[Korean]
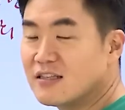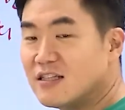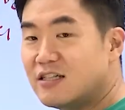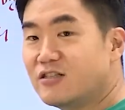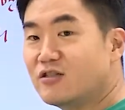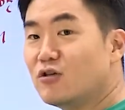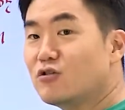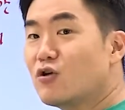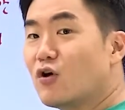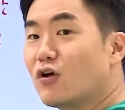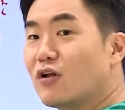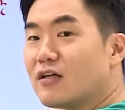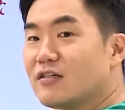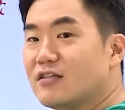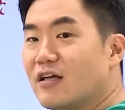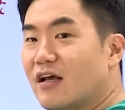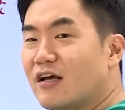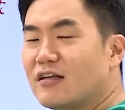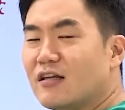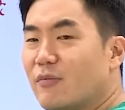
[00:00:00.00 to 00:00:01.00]
질서 정연한
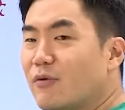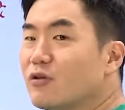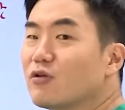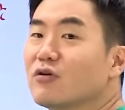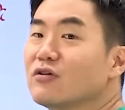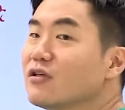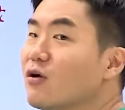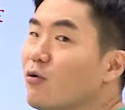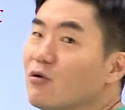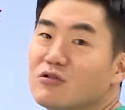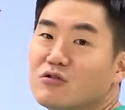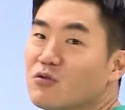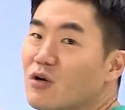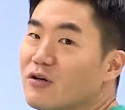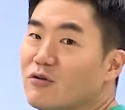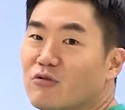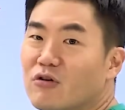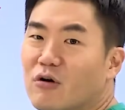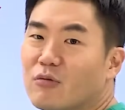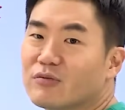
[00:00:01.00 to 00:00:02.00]
사회가 되면 더 이상 원조할
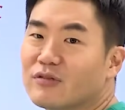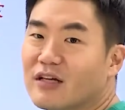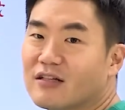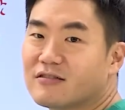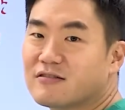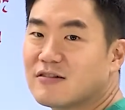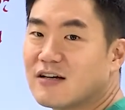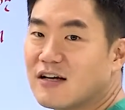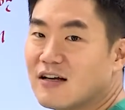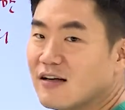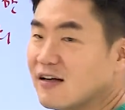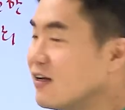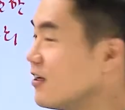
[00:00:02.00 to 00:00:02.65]
이유가 없다는 거야.